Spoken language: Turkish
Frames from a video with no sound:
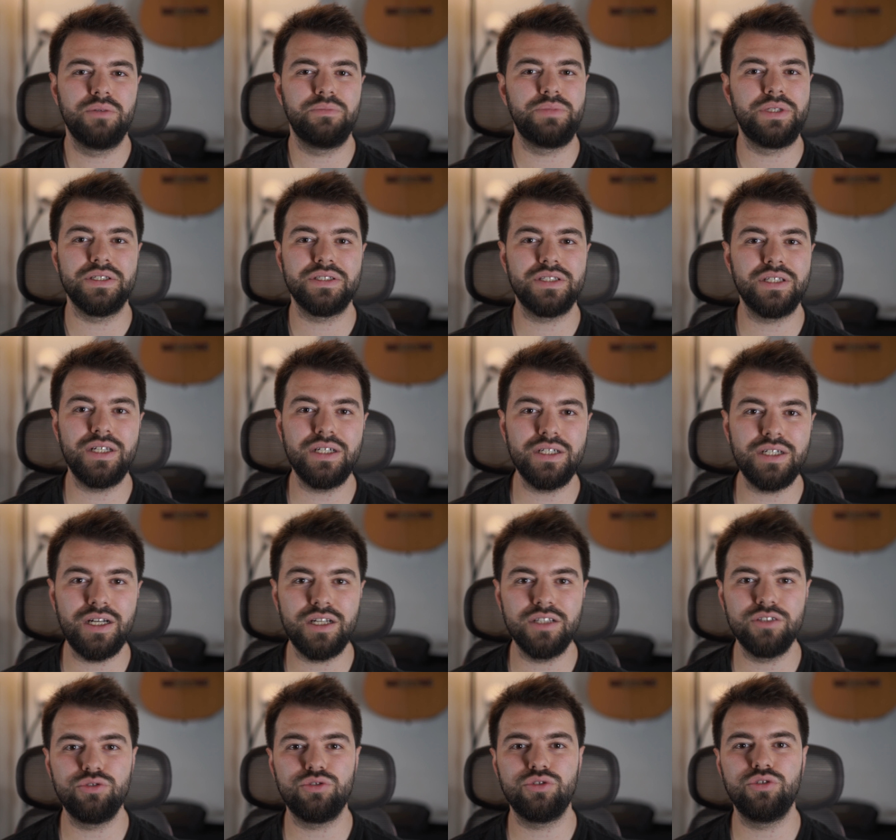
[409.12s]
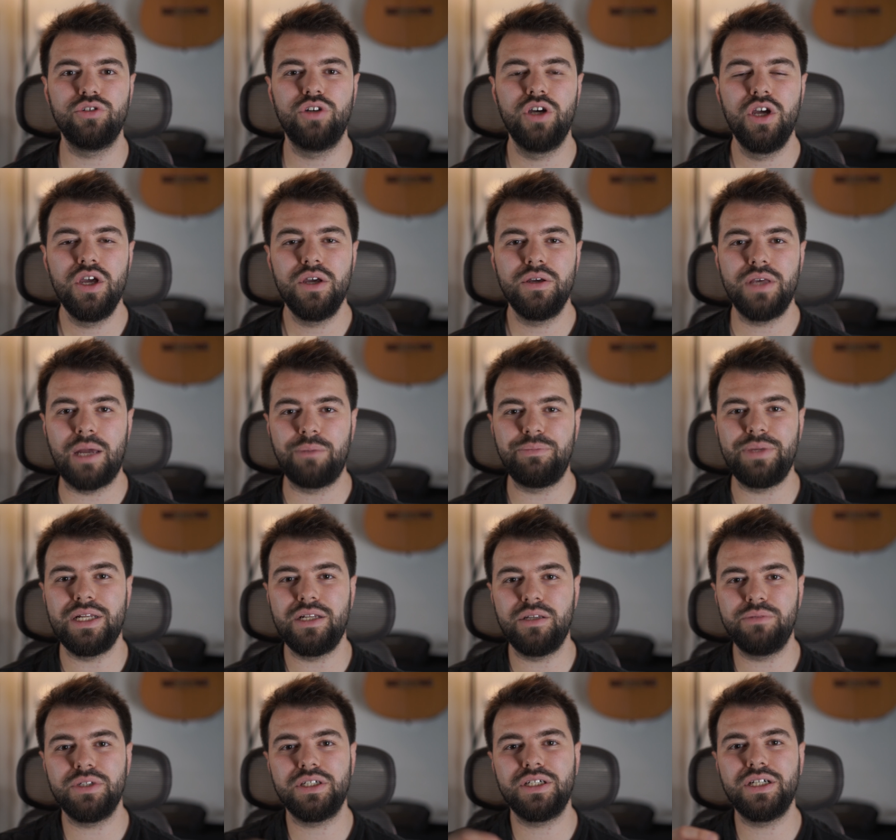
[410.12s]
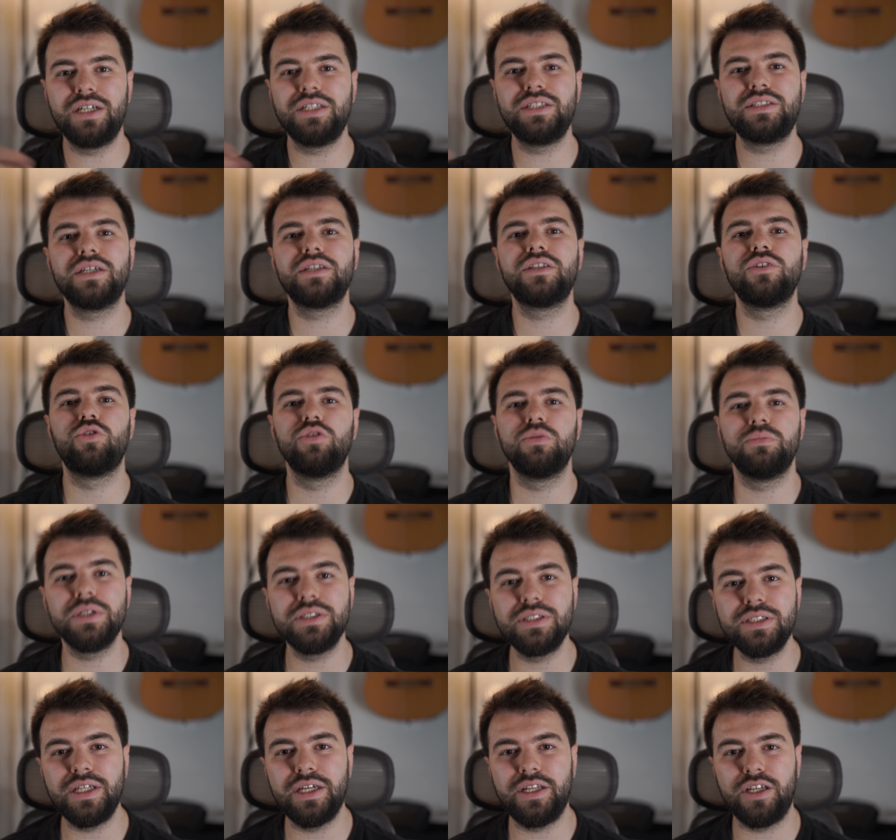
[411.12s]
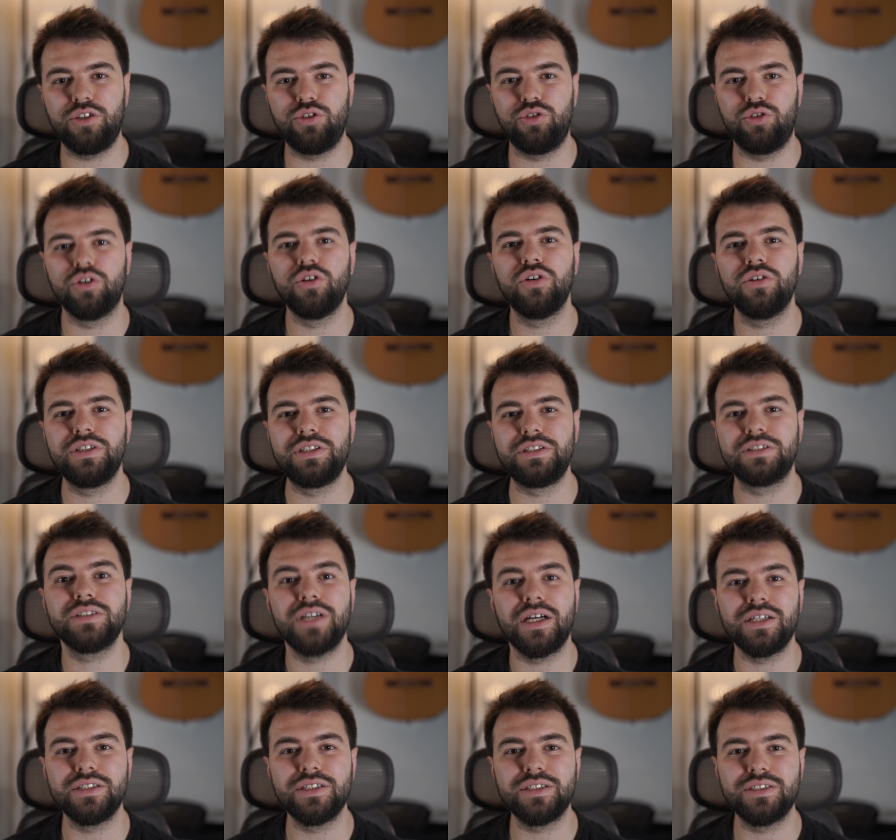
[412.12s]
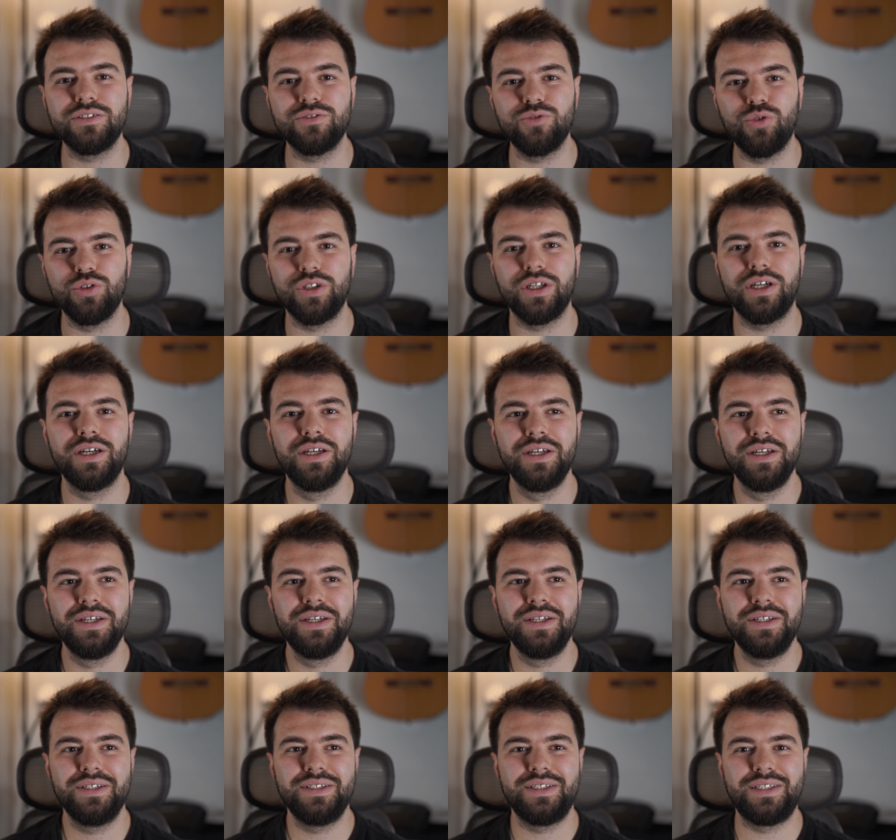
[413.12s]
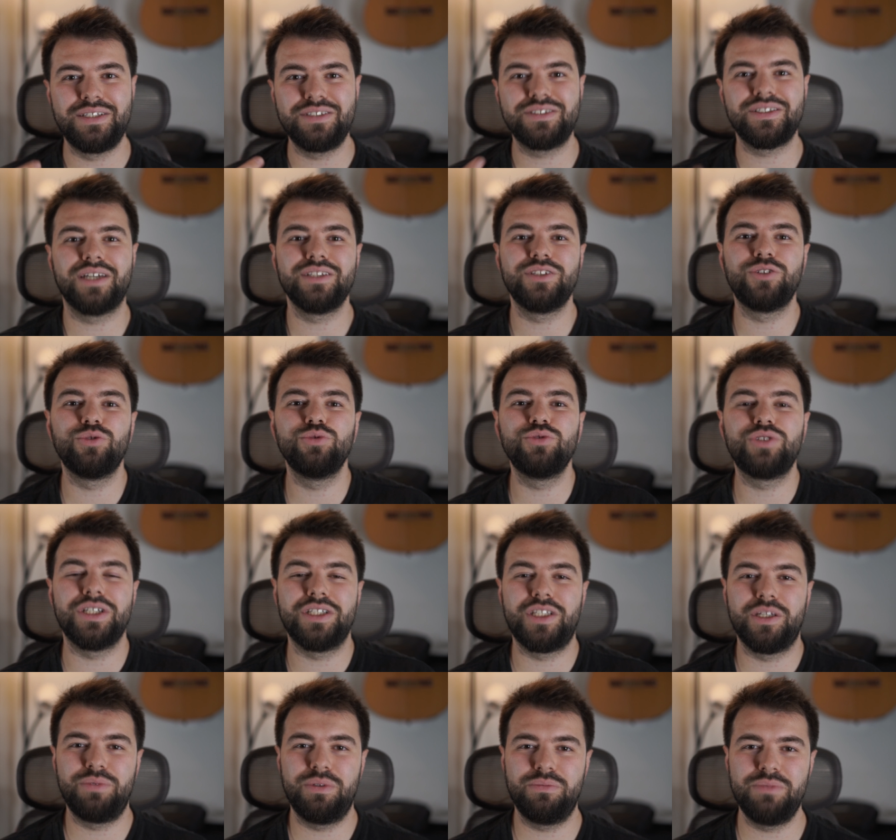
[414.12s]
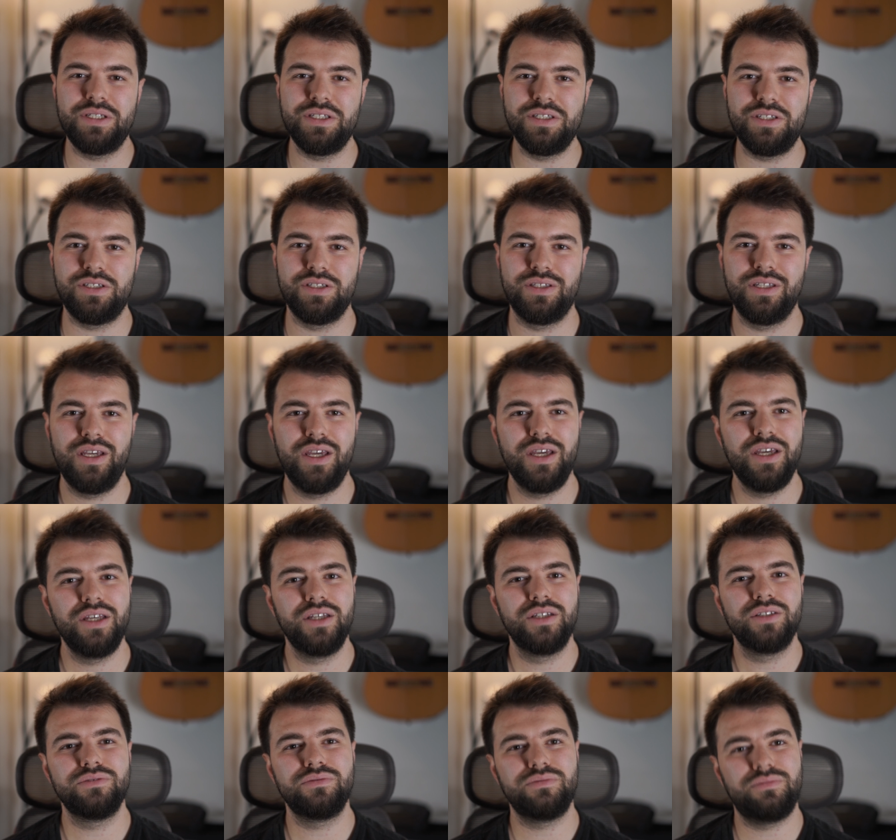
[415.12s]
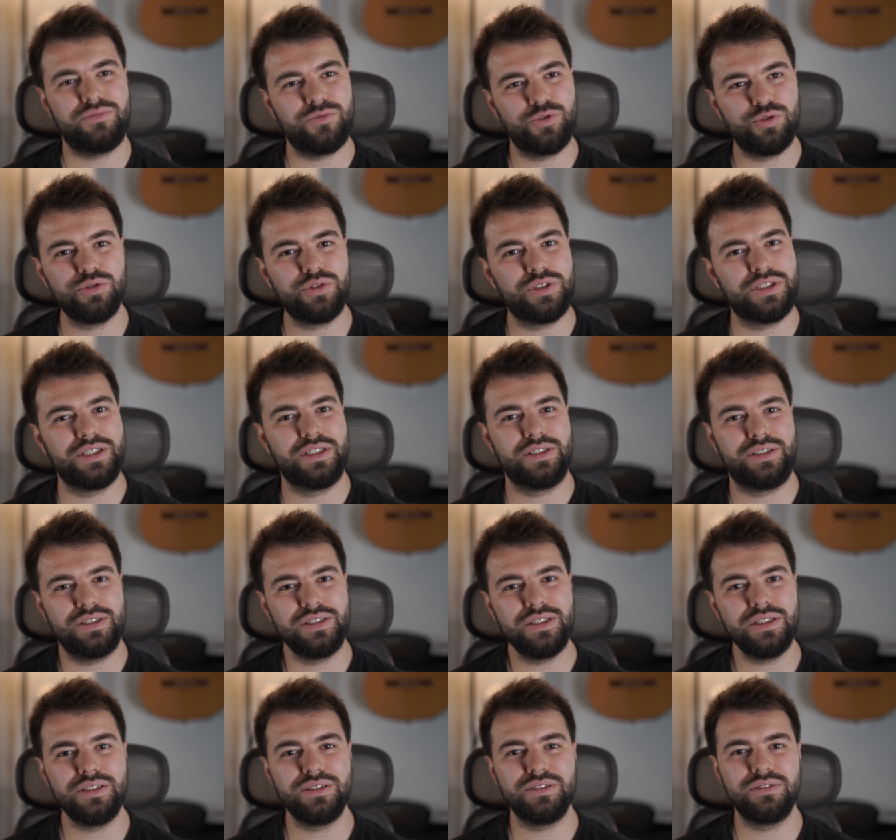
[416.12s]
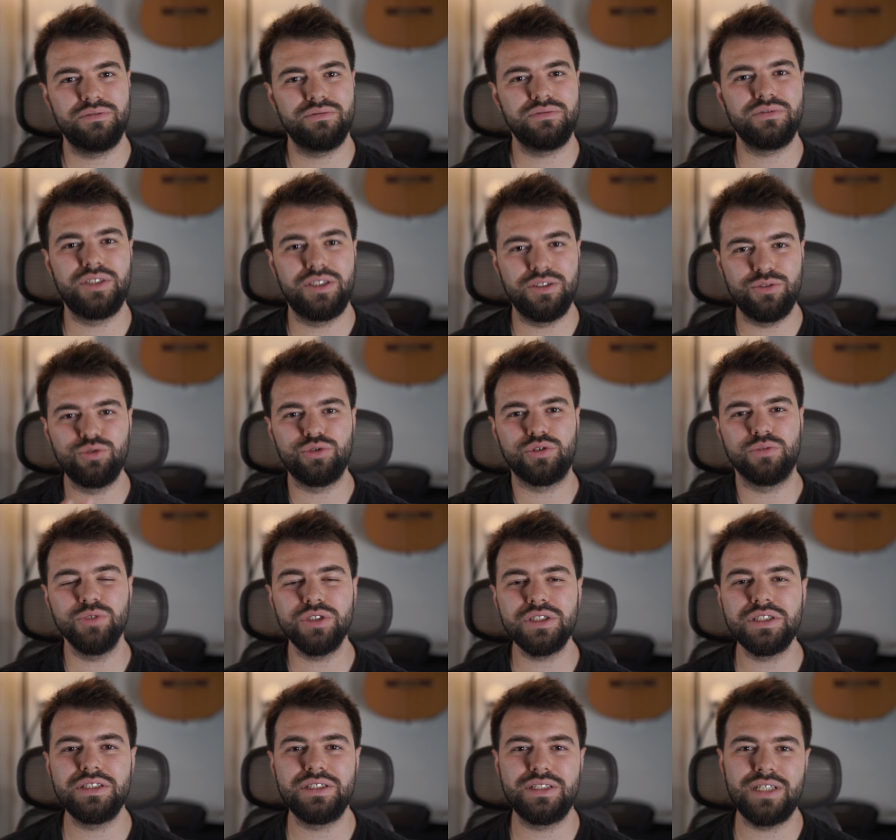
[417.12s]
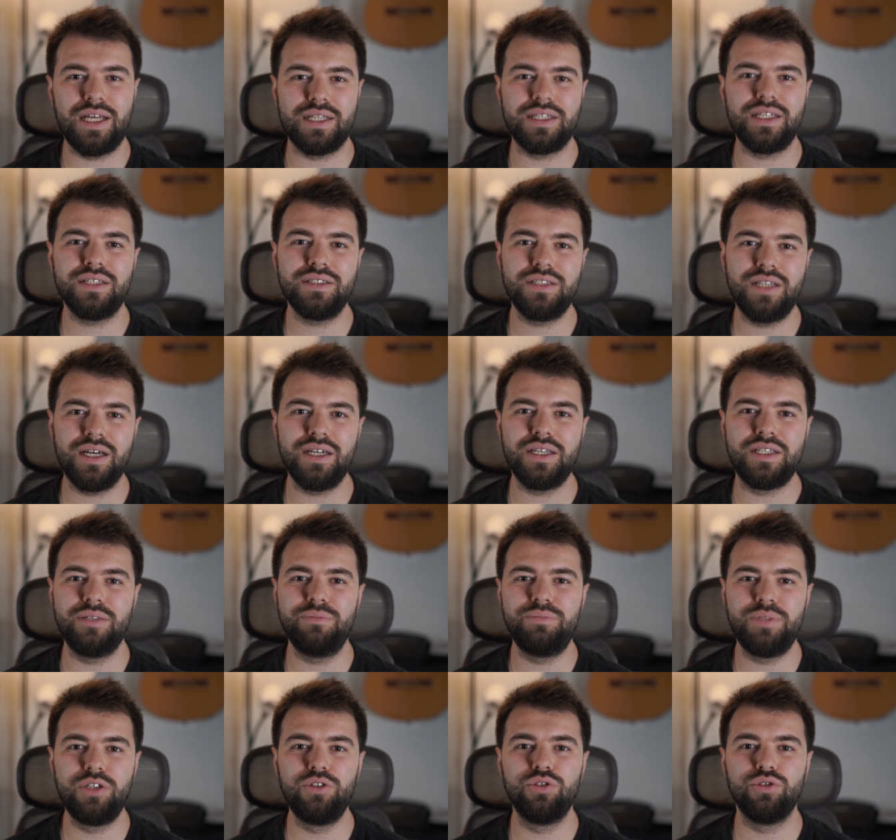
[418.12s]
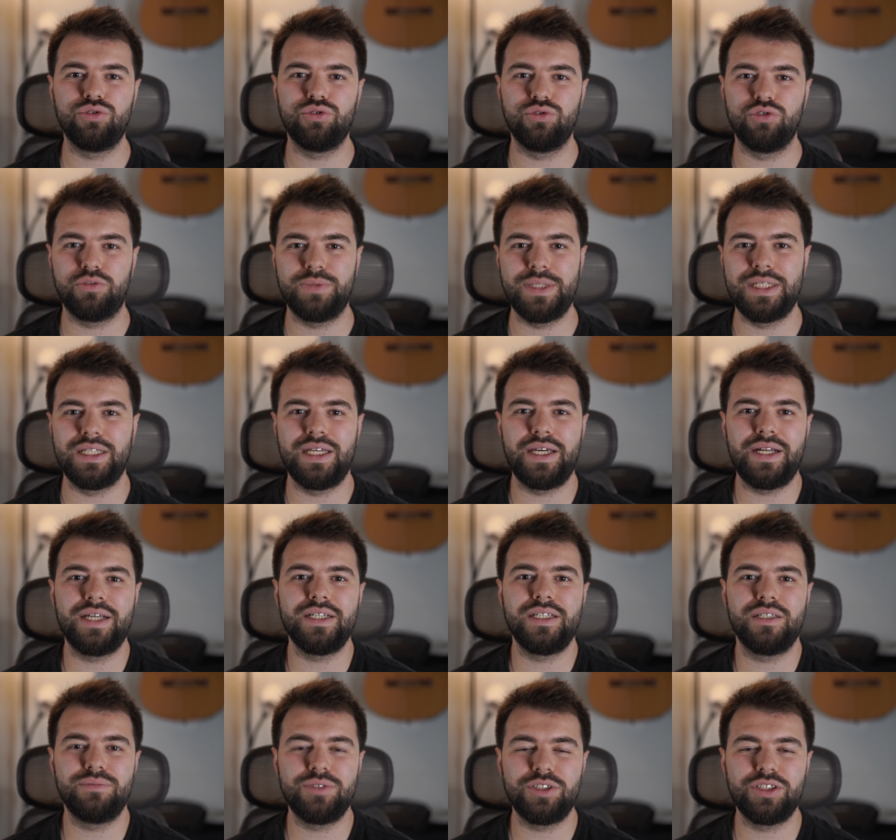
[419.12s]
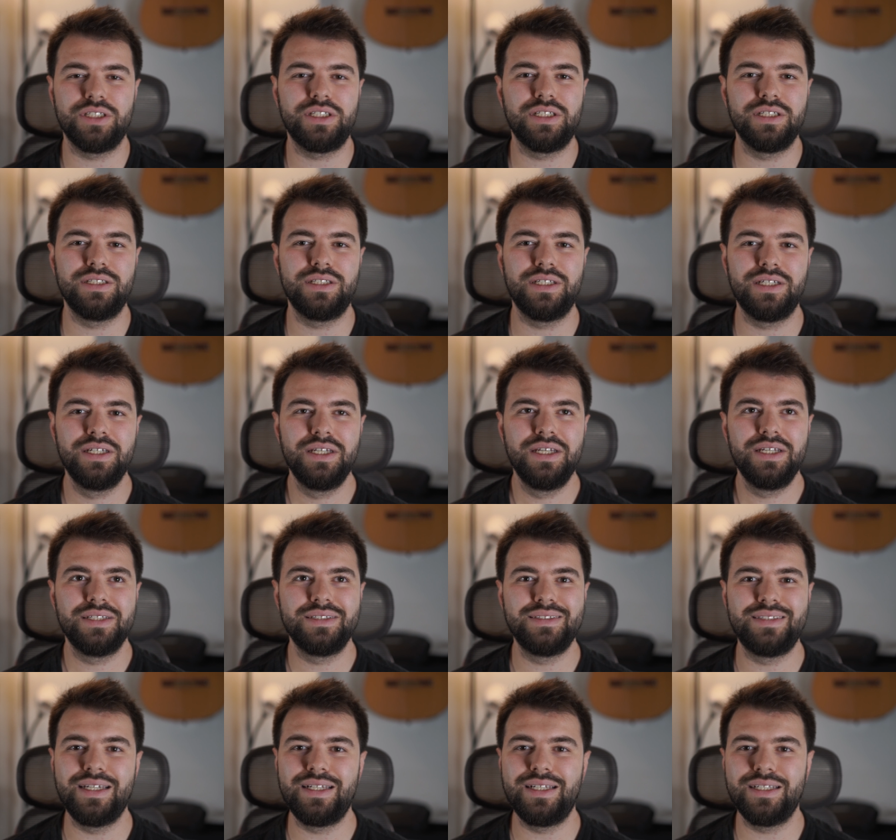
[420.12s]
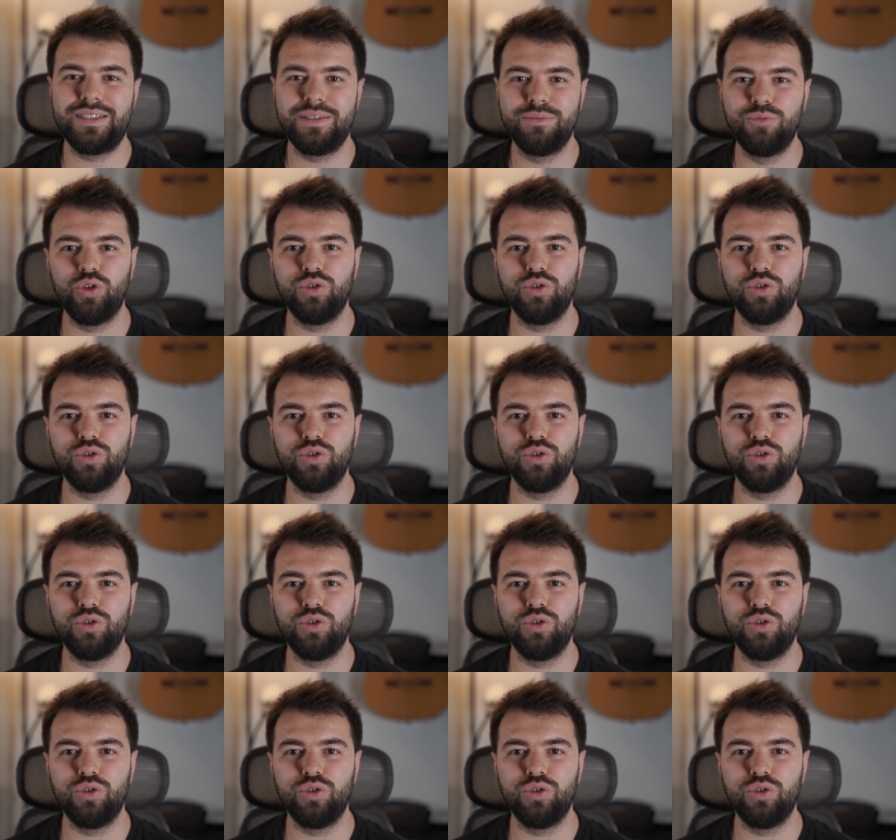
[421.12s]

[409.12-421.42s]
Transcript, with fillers: piyasadan kaldırıyor. Yani belli bir kalitede olması gerekiyor. insanların ona insanlar onu satabilmeniz için. Türkiye'de ki durumu siz zaten daha iyi biliyorsunuz. Yani herhangi bir şekilde denetim